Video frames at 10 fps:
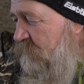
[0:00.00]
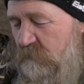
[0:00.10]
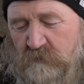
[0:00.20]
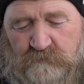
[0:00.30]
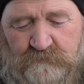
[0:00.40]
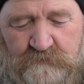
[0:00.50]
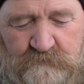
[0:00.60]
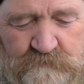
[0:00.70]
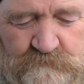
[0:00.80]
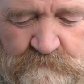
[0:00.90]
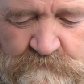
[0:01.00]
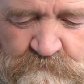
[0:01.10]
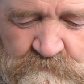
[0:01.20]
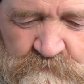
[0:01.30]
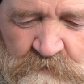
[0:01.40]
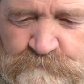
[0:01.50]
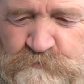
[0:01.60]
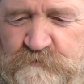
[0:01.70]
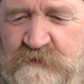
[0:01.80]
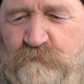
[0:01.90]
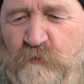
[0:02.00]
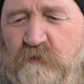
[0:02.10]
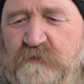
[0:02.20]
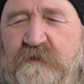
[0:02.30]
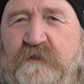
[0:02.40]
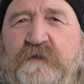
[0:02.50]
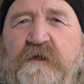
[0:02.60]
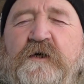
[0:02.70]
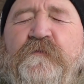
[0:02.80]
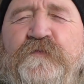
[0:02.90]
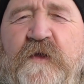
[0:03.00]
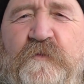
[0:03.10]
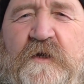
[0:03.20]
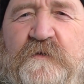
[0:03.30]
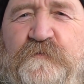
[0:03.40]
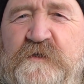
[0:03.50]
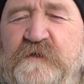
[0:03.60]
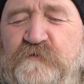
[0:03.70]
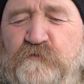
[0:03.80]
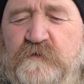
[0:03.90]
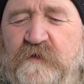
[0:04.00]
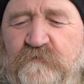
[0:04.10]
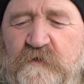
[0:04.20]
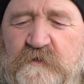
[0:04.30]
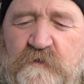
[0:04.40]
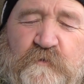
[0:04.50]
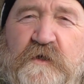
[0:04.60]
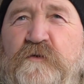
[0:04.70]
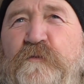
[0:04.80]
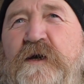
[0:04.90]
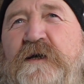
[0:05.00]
und habe schon Teebeutel drin. Und damit das ein bisschen süßer wird, nehme ich immer,